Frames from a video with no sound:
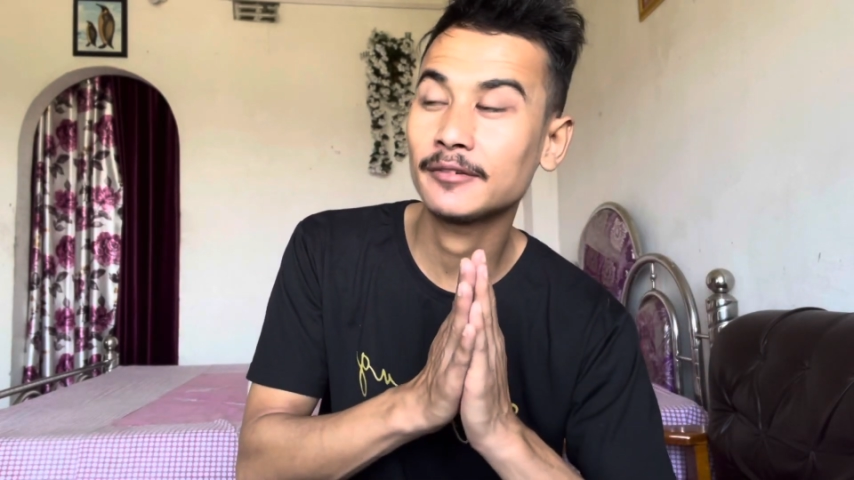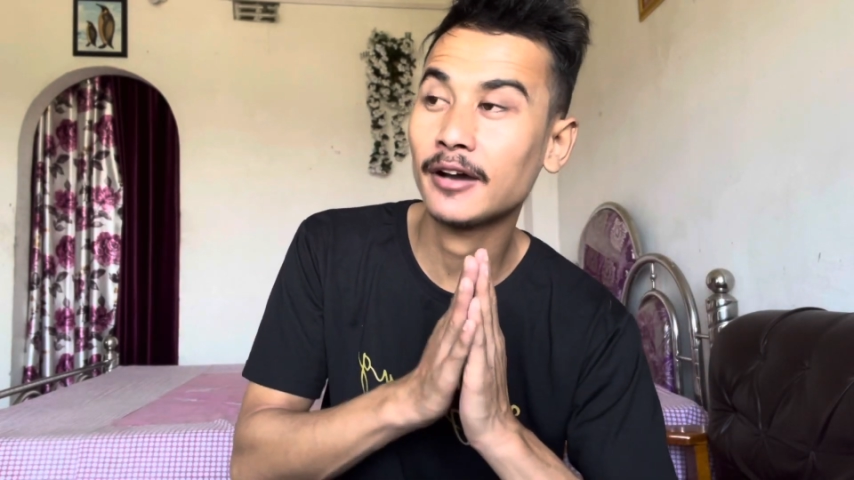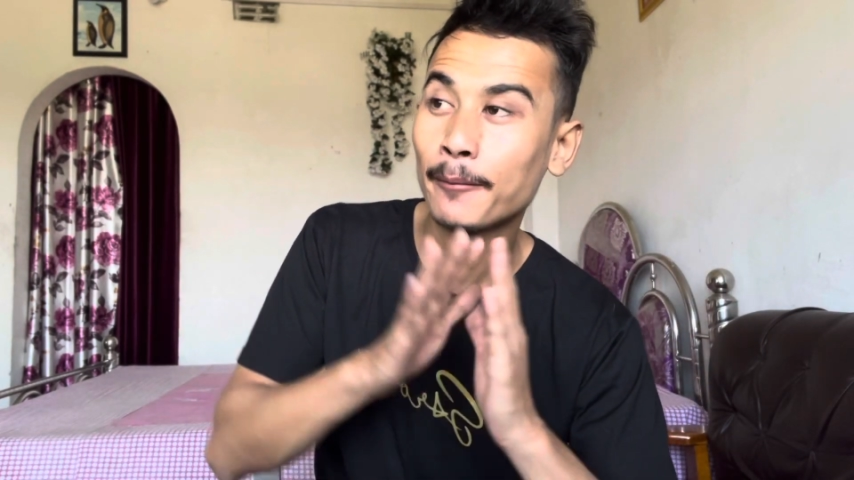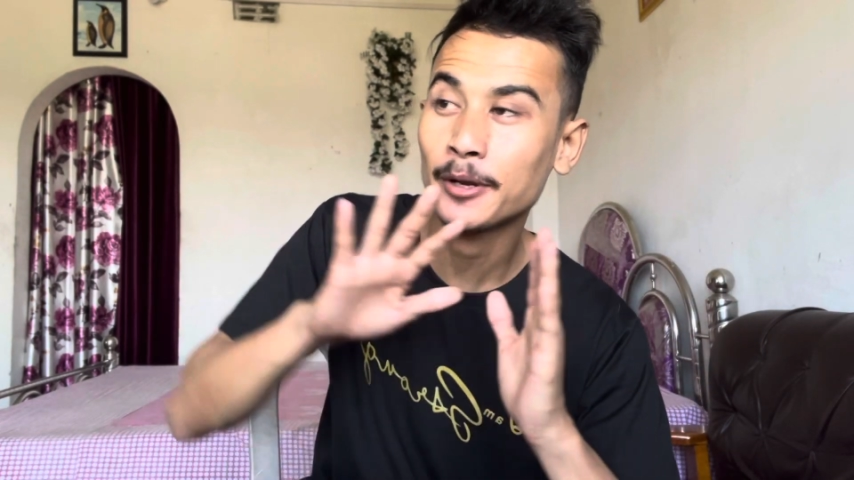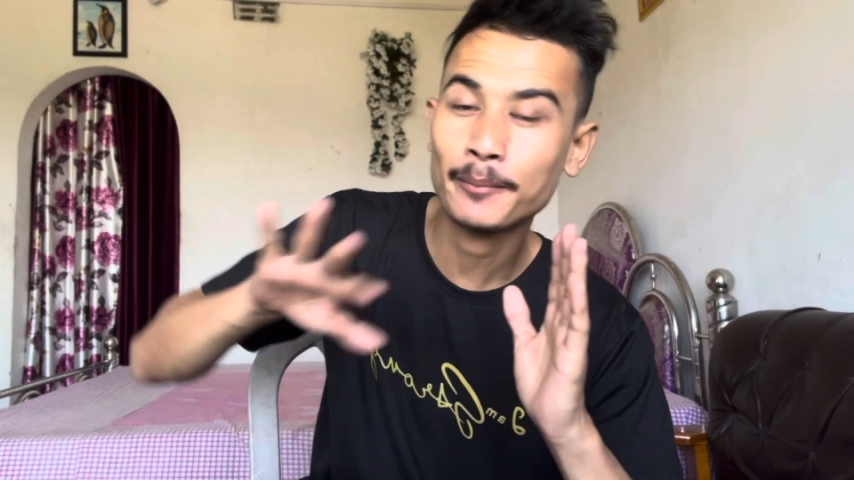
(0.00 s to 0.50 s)

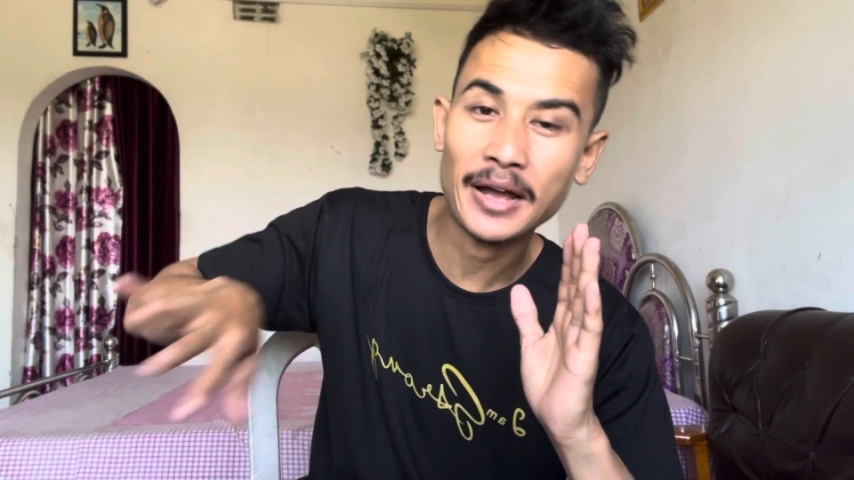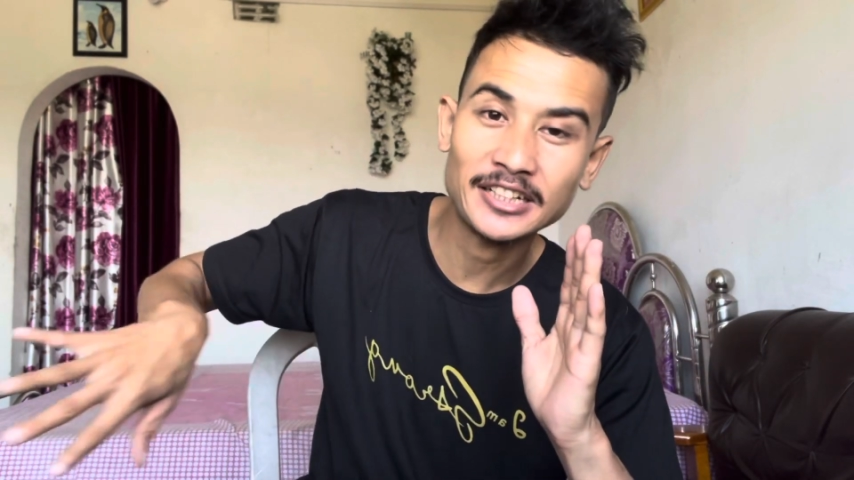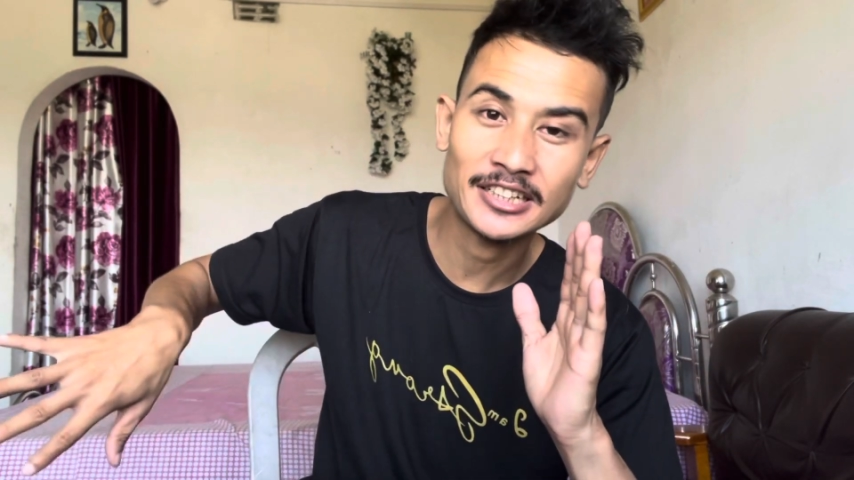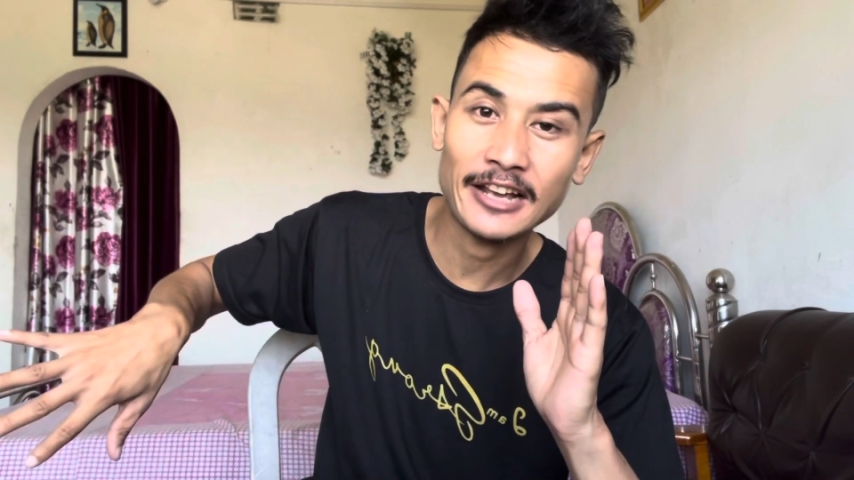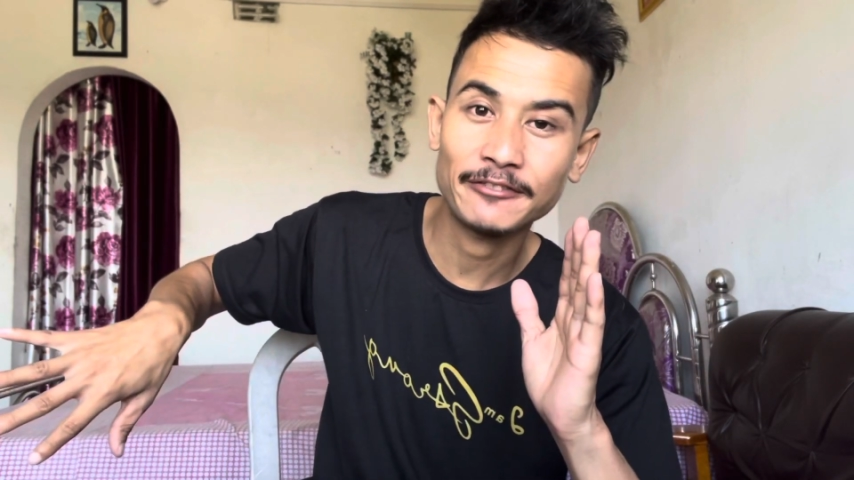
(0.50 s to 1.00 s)
अपने
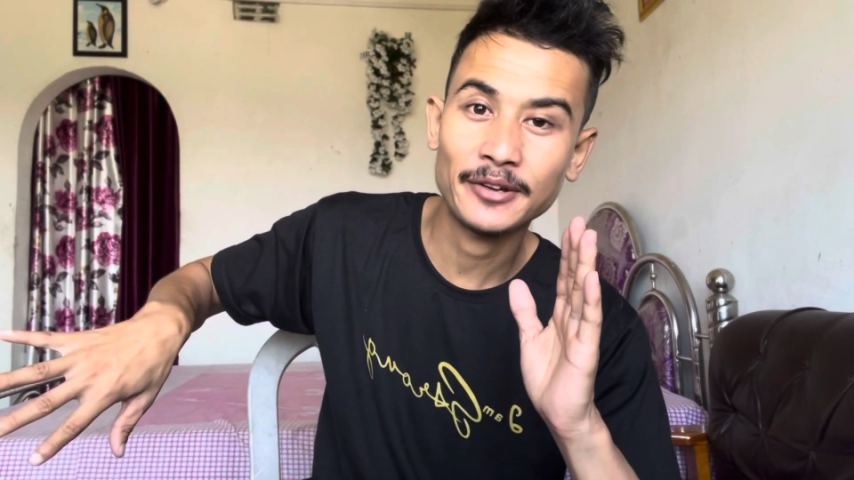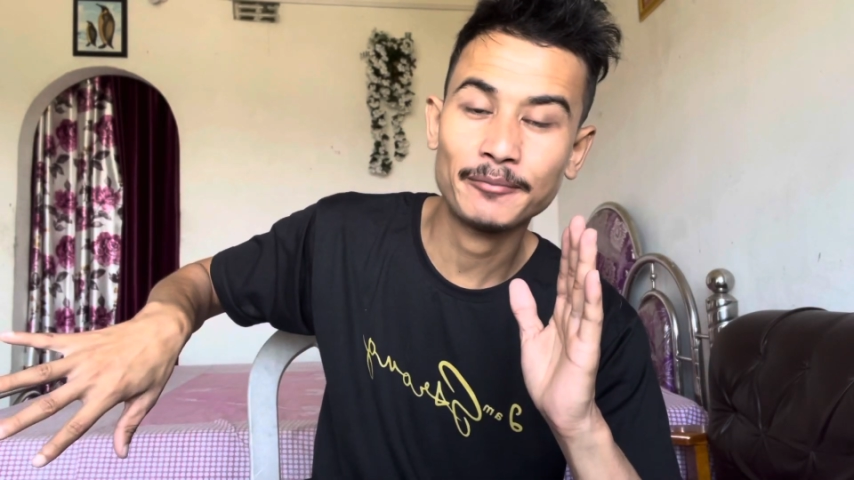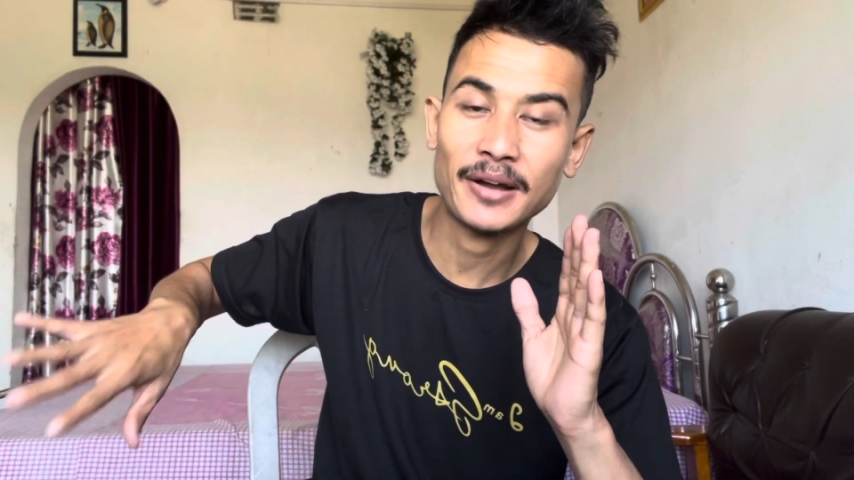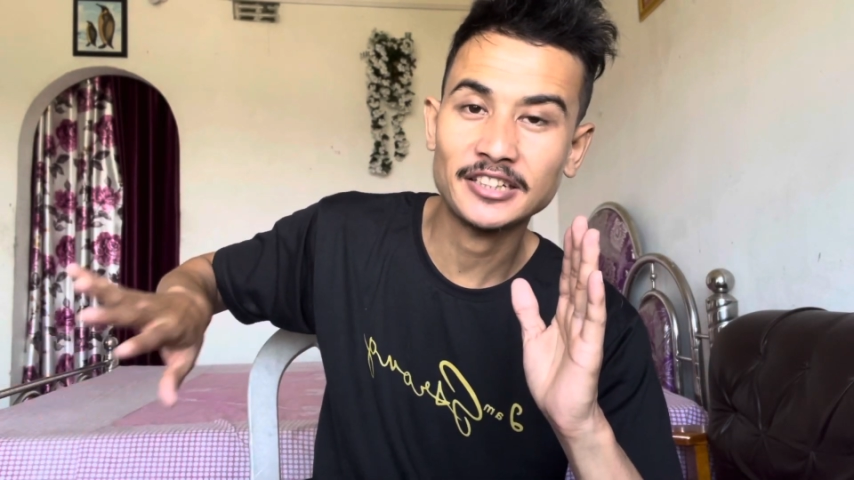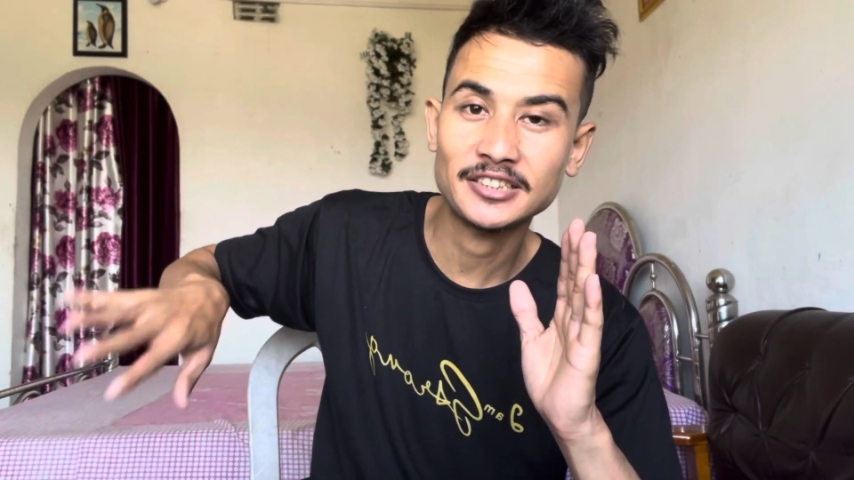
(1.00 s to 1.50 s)
पास्ट लाइफ में
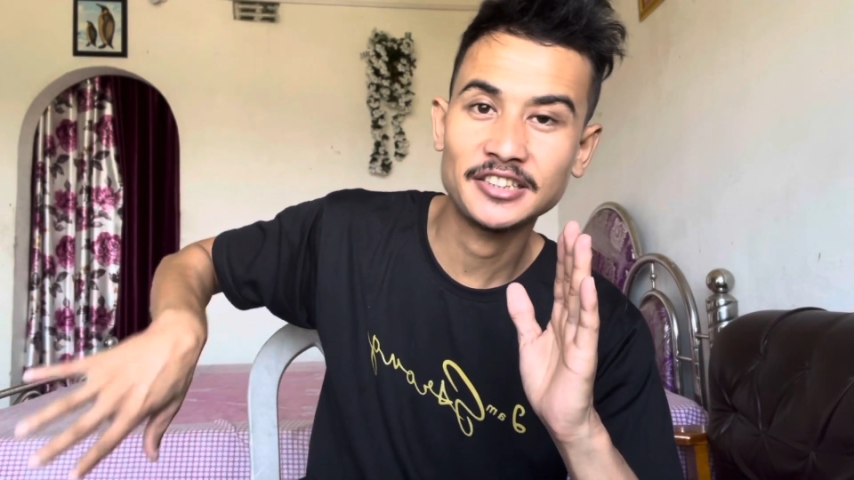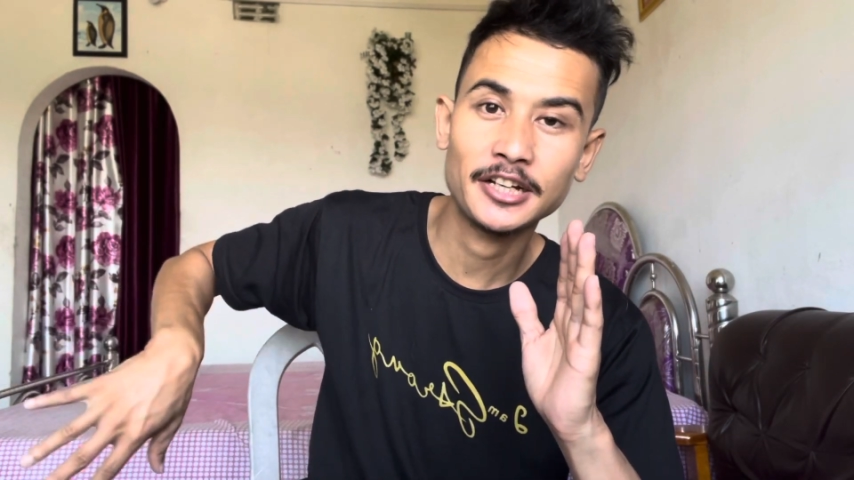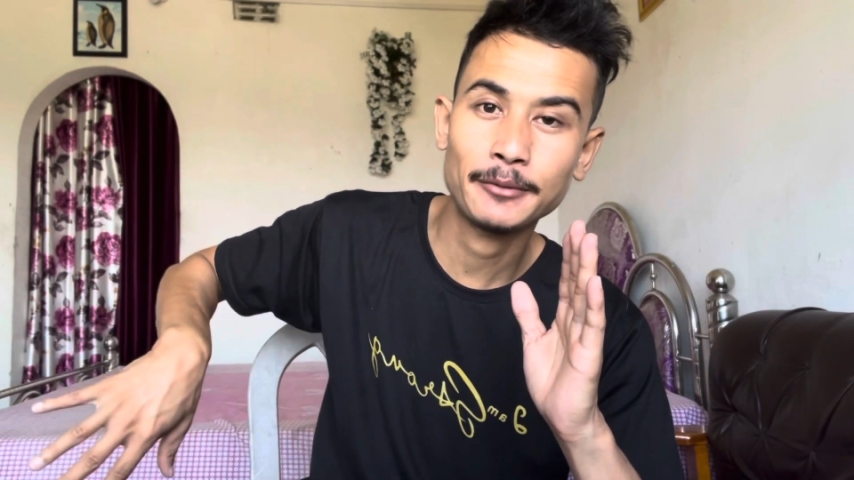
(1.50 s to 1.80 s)
पास्ट ईयर